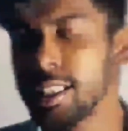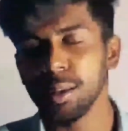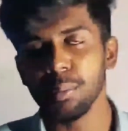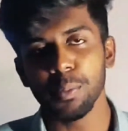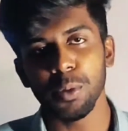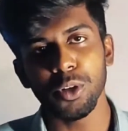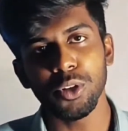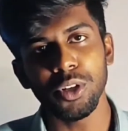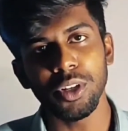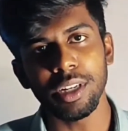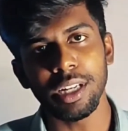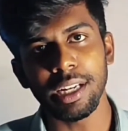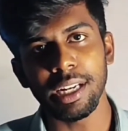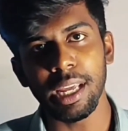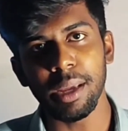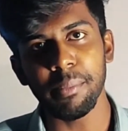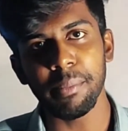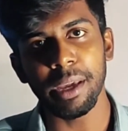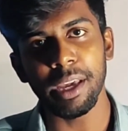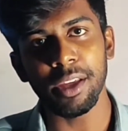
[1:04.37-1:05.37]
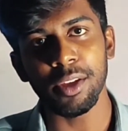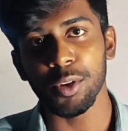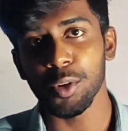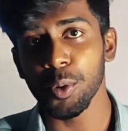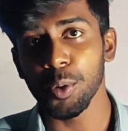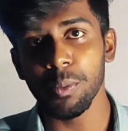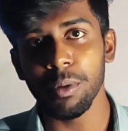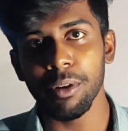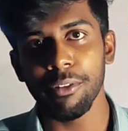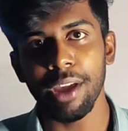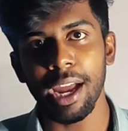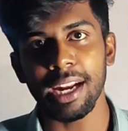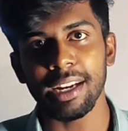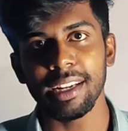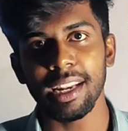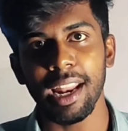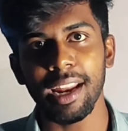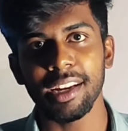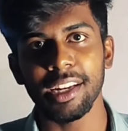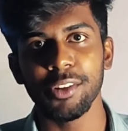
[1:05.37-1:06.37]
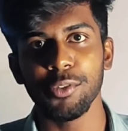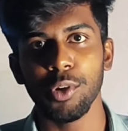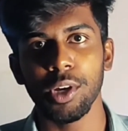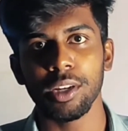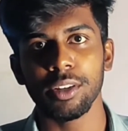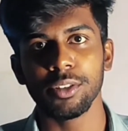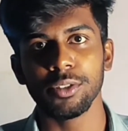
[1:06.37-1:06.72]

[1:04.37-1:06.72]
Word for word: இந்த புக்கோட நேமே ரொம்பவே அட்ராக்டிவாக